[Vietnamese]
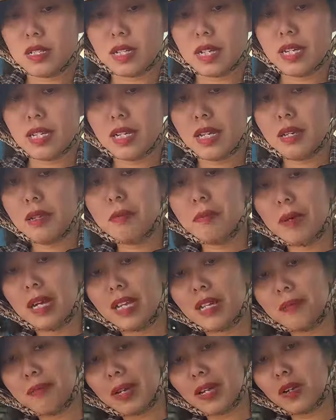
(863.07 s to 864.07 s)
Cây này
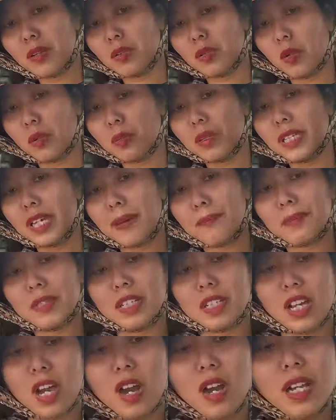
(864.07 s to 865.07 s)
bị mấy con chuột nó nhâm từ
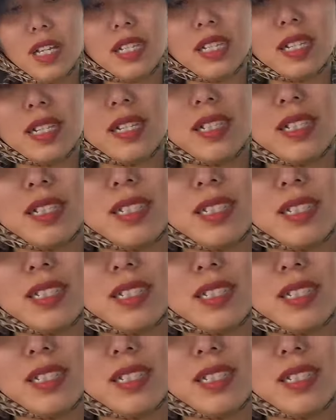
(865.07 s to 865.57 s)
nhỏ như nè.